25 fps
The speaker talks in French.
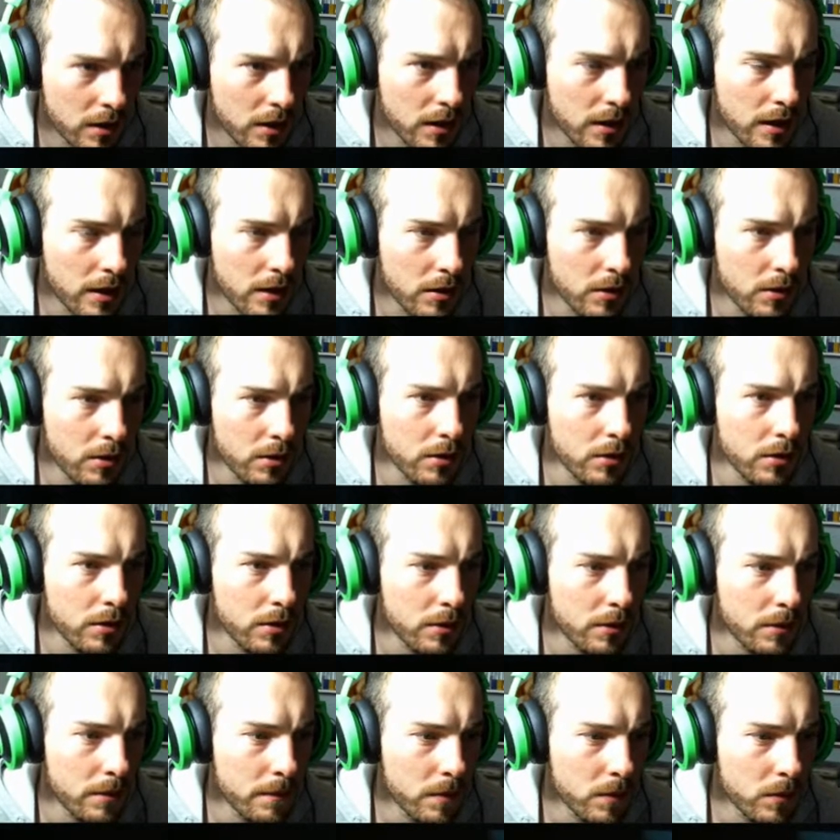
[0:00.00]
Alors,
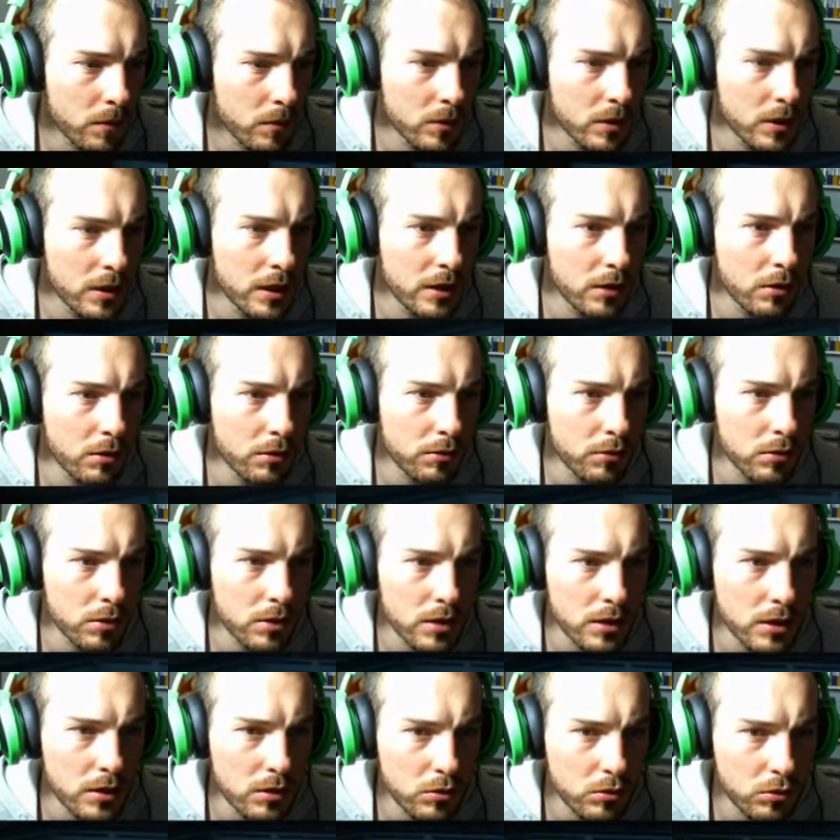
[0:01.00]
euh, on est à un
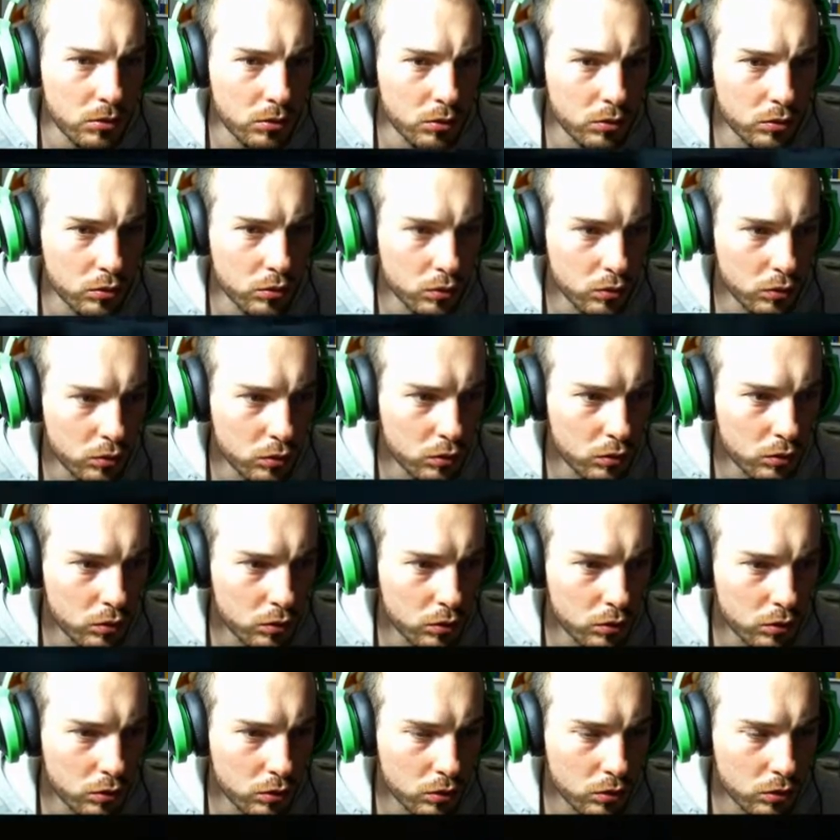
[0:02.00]
orphelinat du coup,
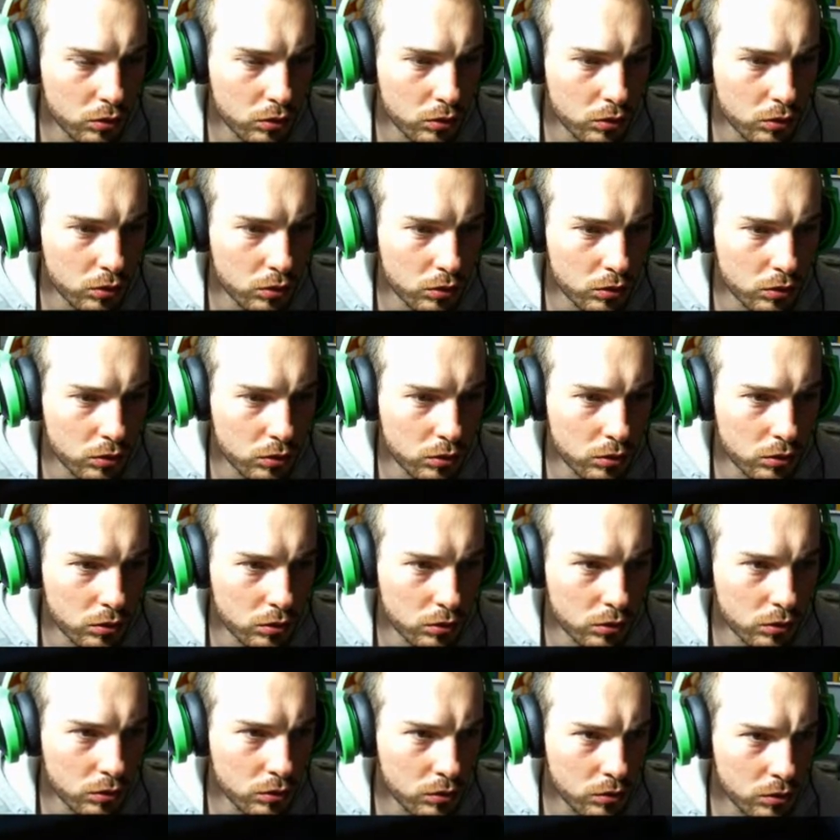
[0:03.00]
du coup, du coup, du
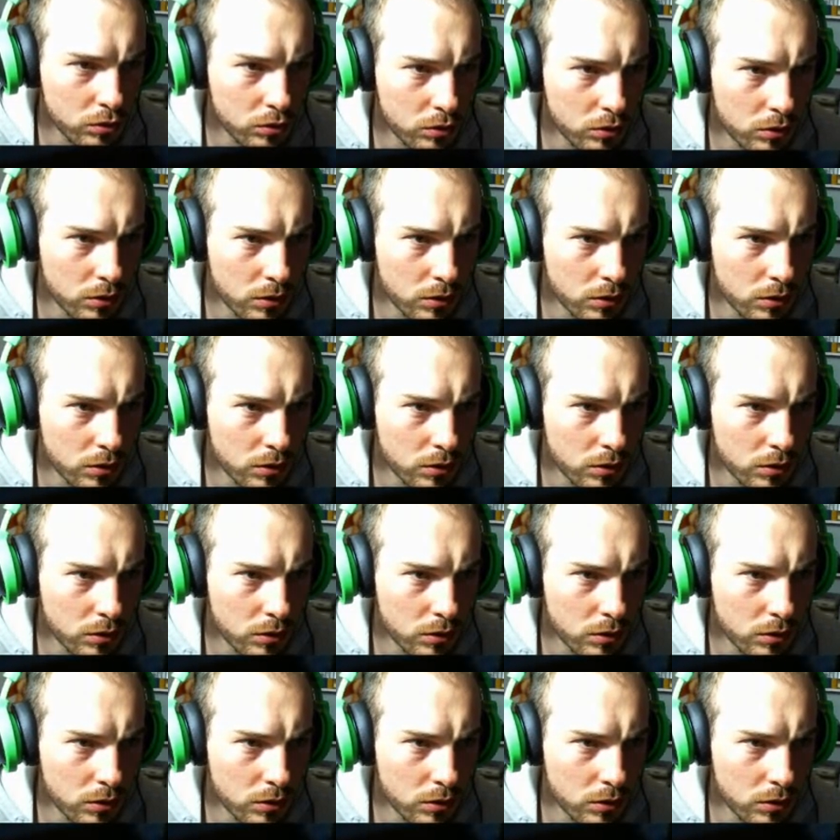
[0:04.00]
coup.